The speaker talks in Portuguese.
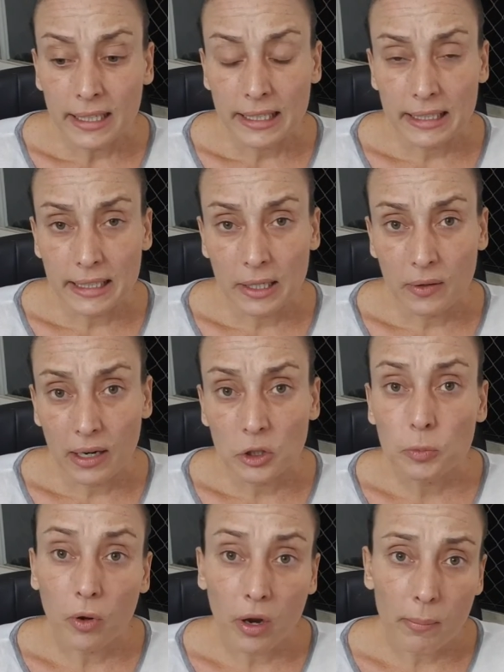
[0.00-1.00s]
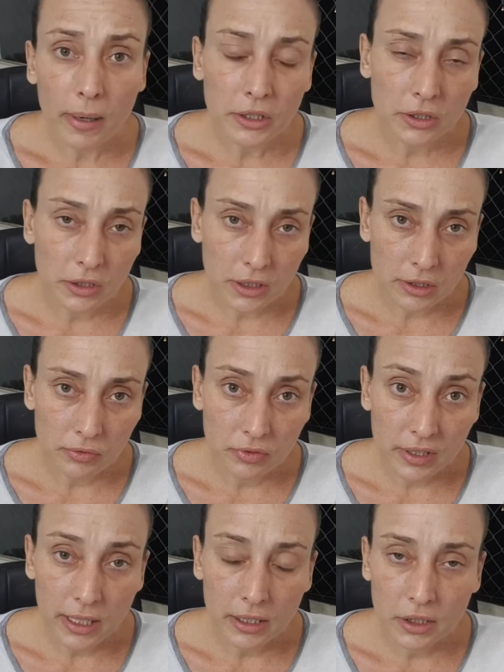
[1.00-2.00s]
Então ela explora bastante as
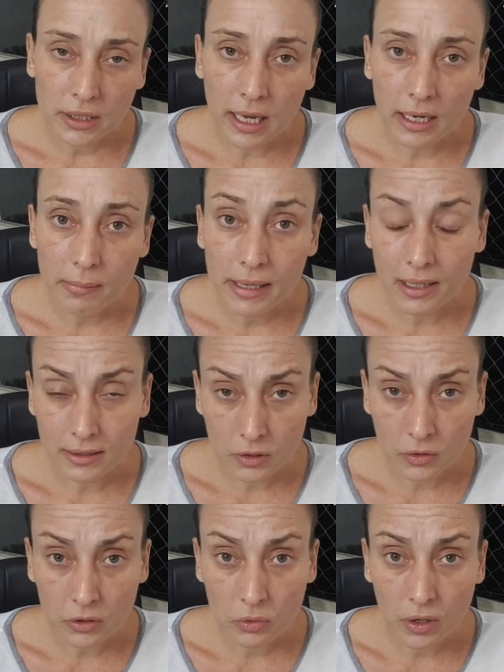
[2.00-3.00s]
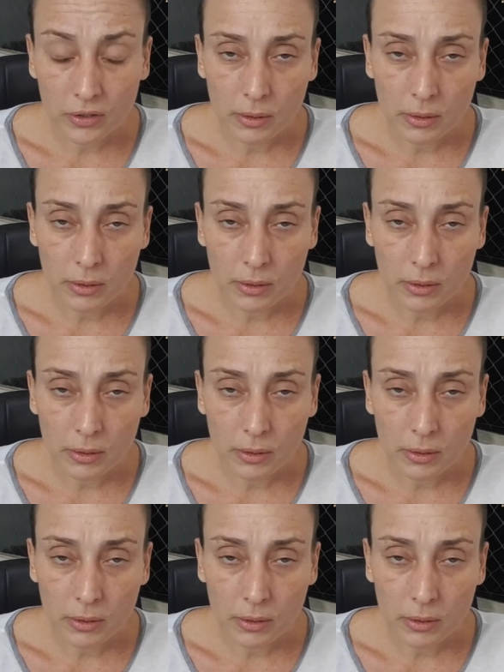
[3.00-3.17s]
vias da alimentação natural,